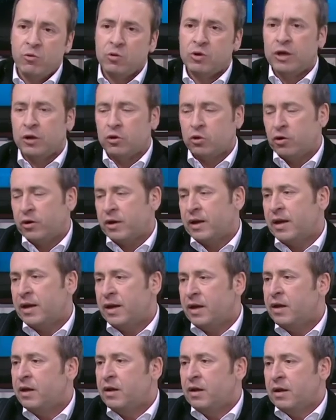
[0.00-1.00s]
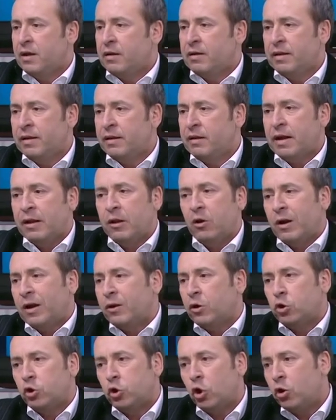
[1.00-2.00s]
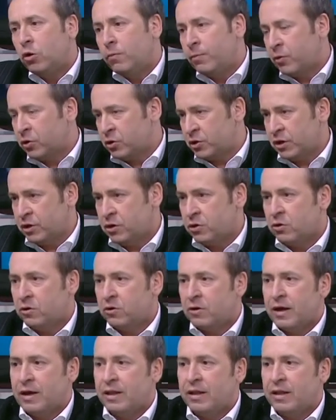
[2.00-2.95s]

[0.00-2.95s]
y un sector que a lo largo de todo el proceso